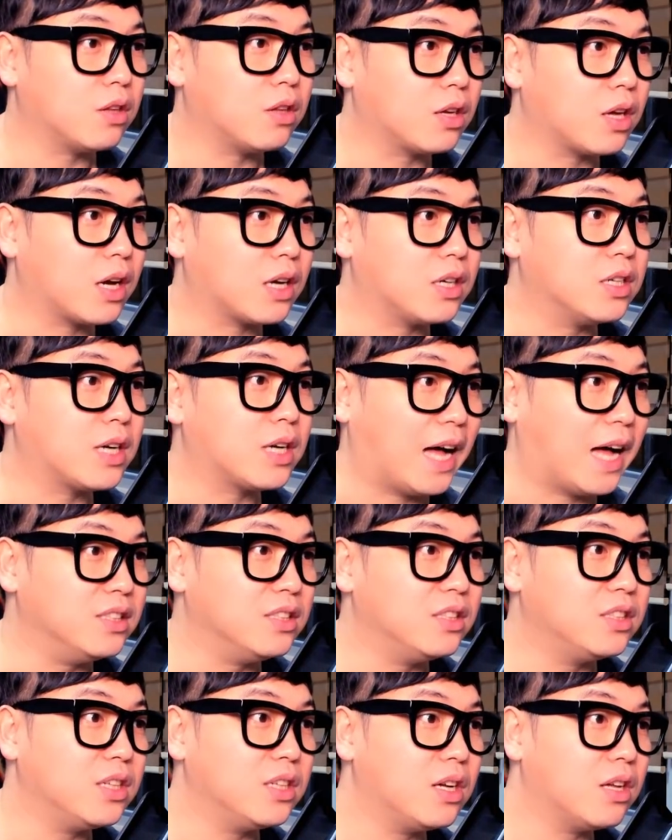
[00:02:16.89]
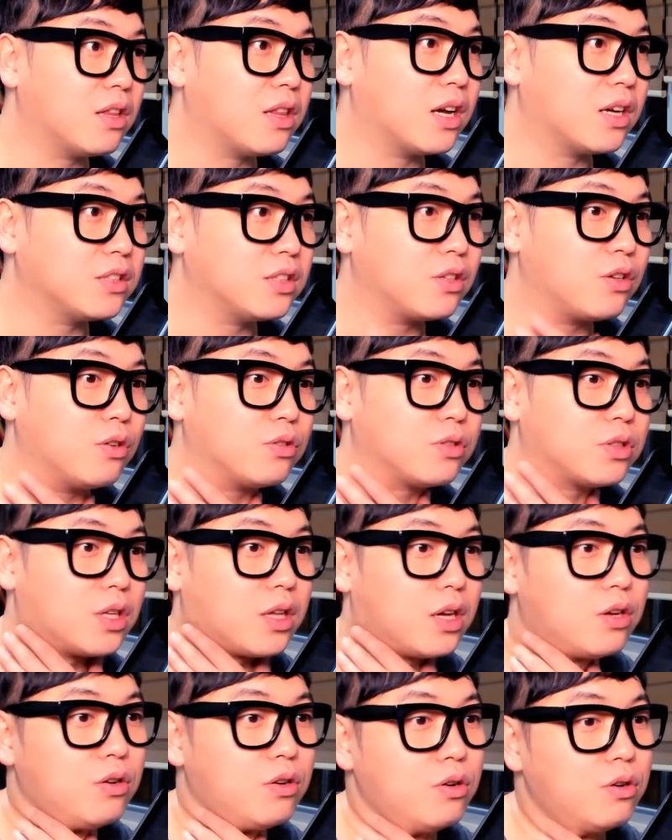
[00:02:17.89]
되게 그 간지의
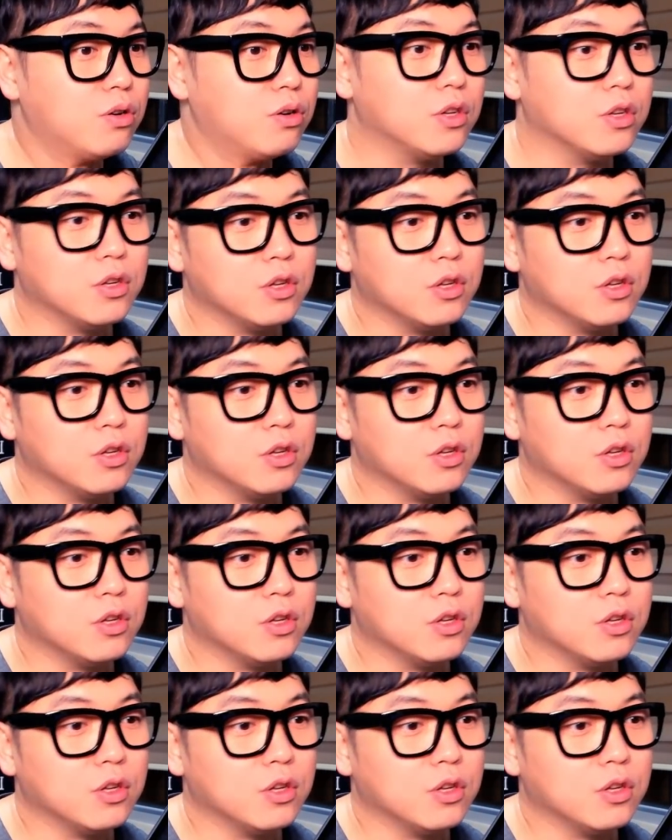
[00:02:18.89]
상징이었잖아요.